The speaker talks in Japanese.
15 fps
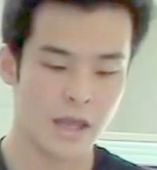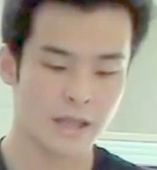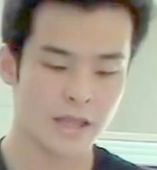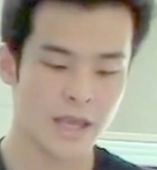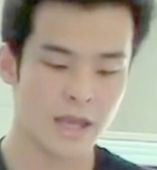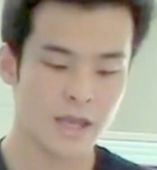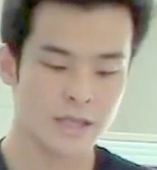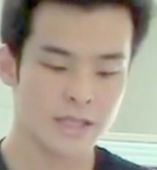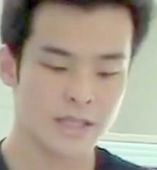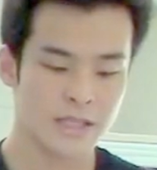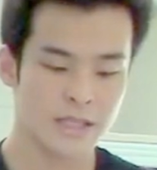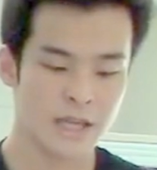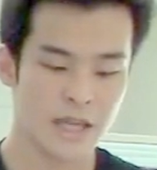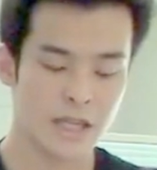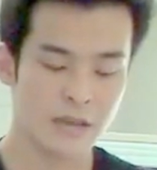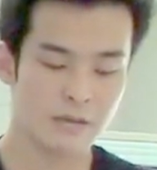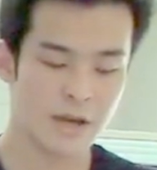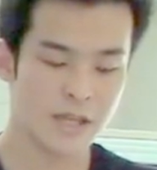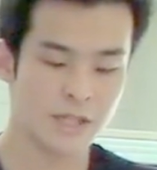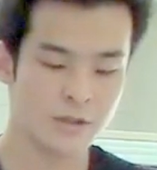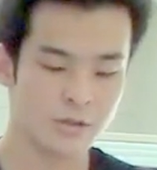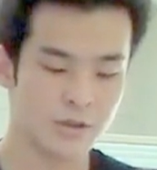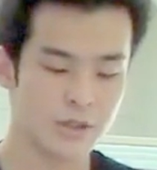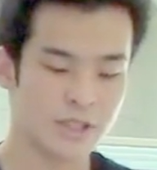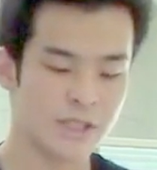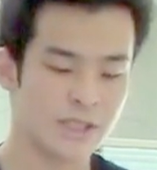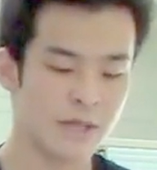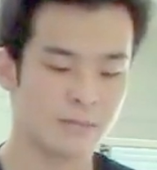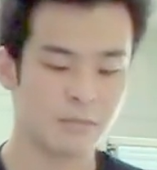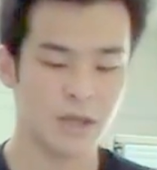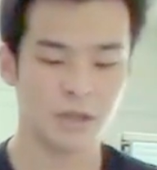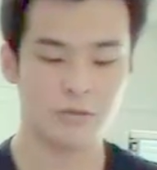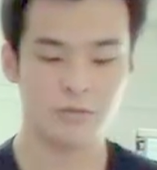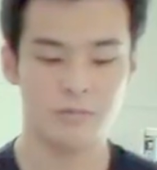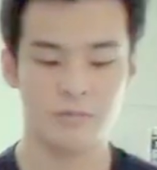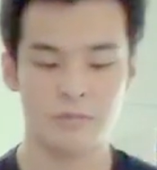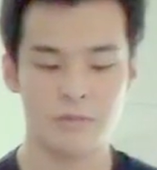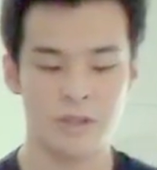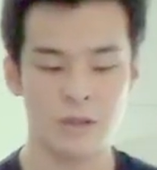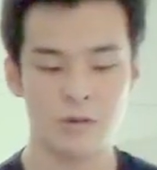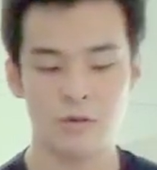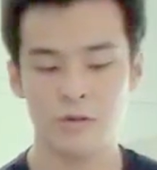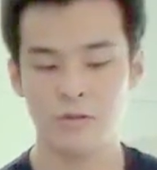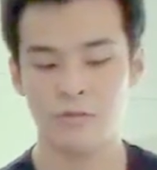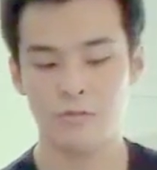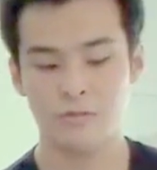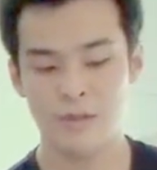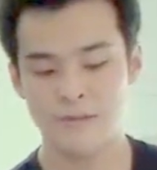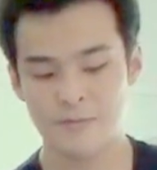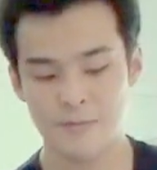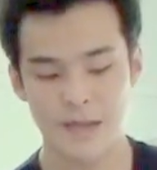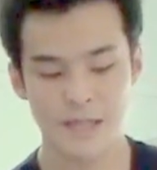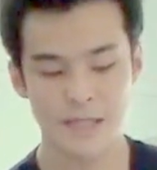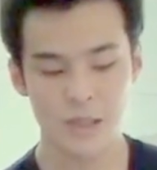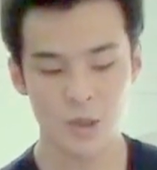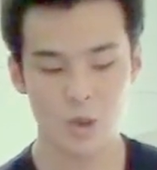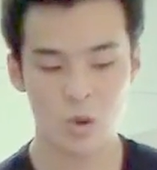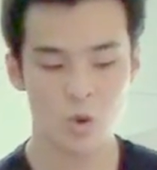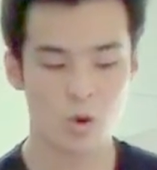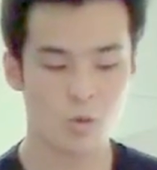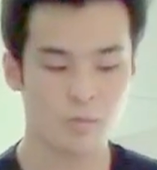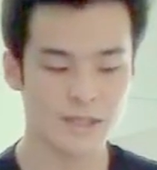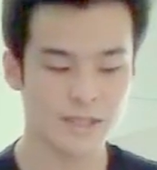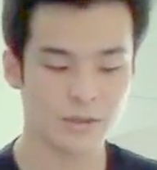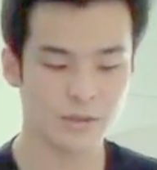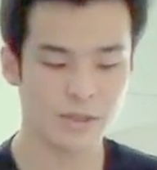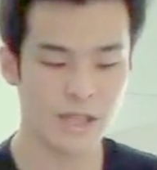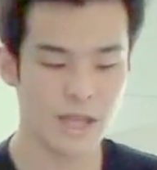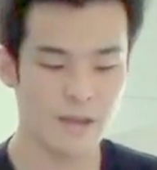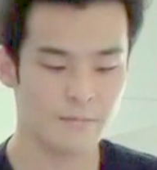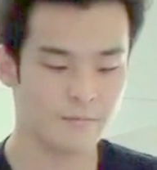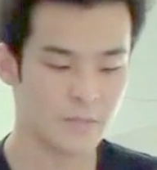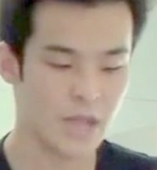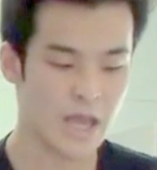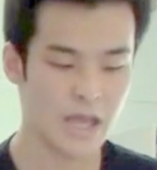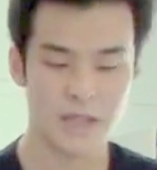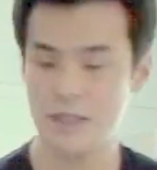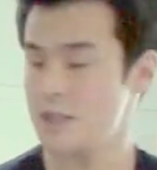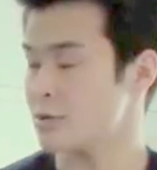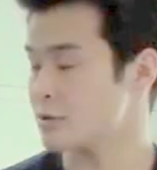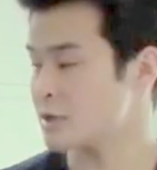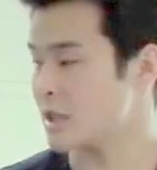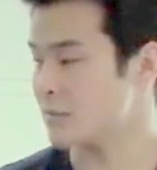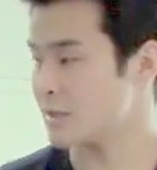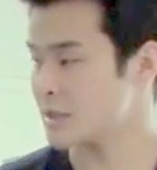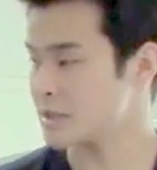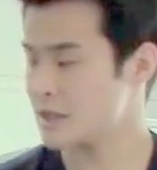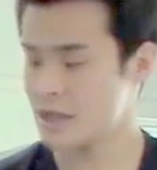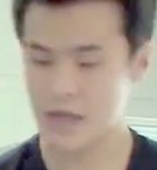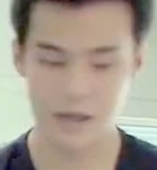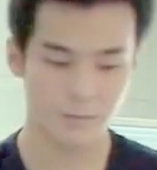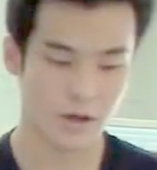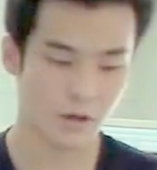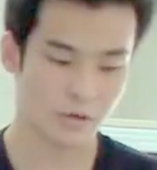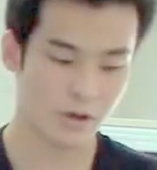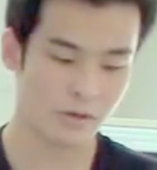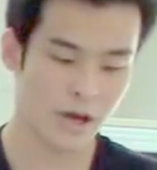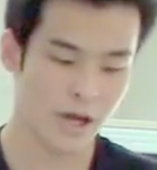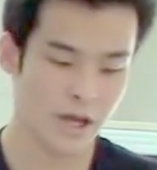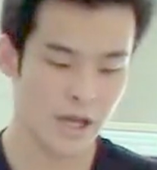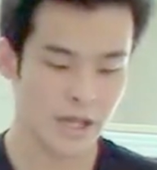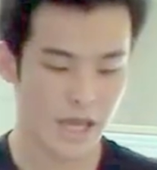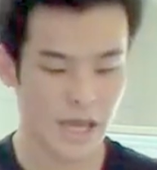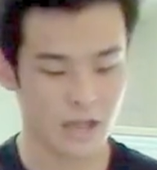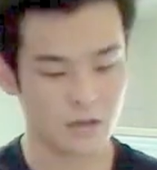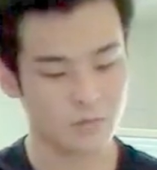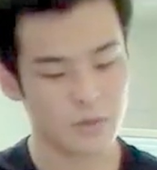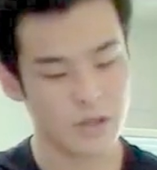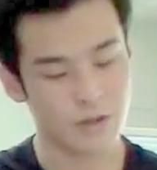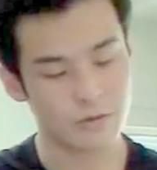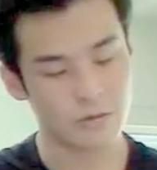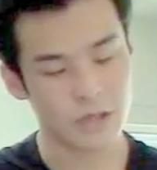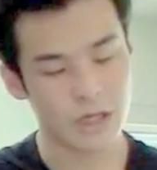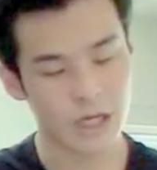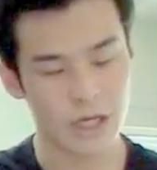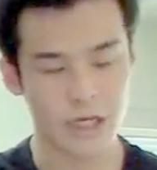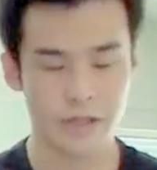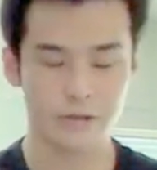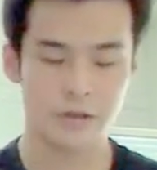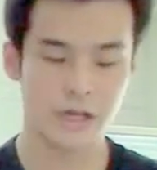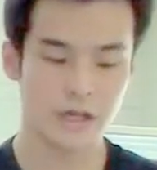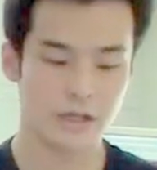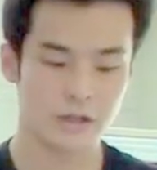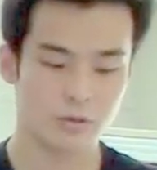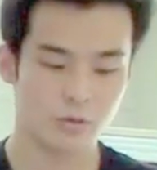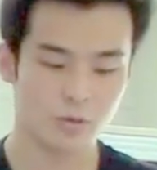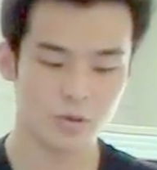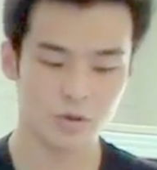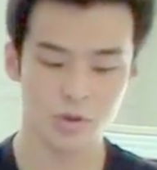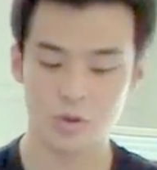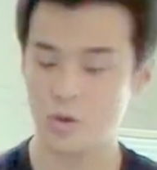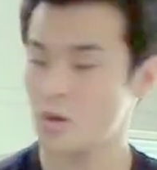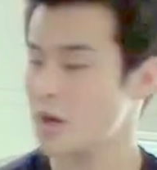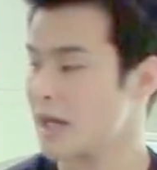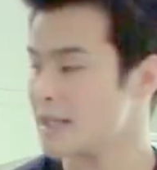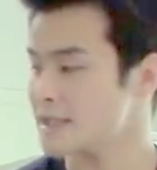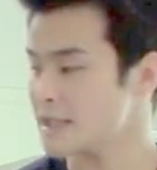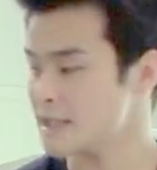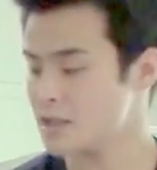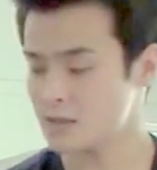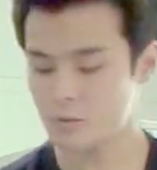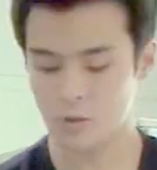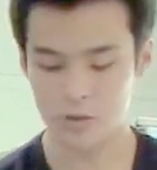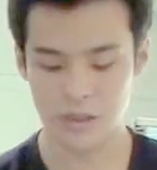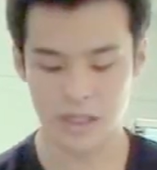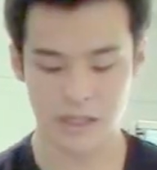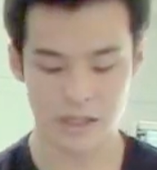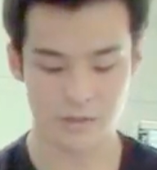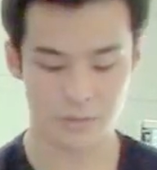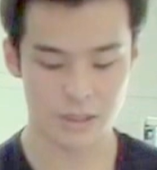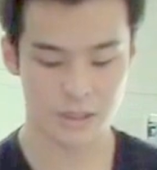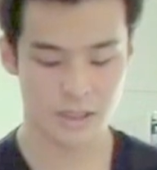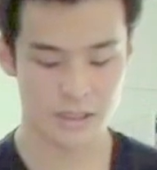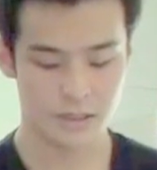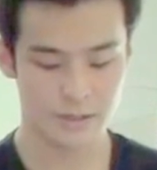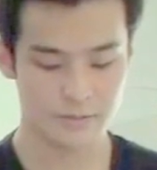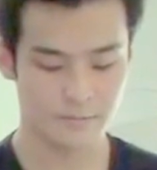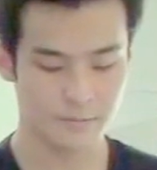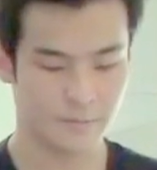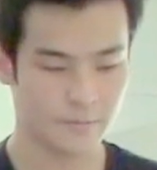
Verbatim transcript: で、実験には1億1000万の日本語ウェブページをコーパスとして、え使用しています。えー、まあ、これは KNP によってかかり受け構造を解析したものになっています。